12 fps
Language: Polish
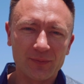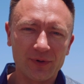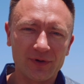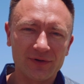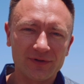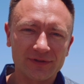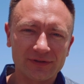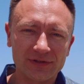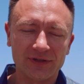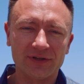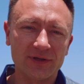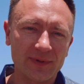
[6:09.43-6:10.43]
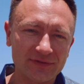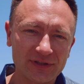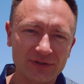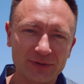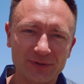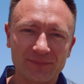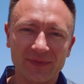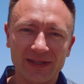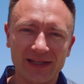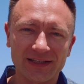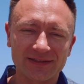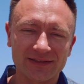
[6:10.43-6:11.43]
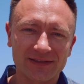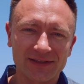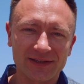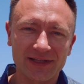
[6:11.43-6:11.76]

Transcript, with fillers: bo to chyba w życiu jest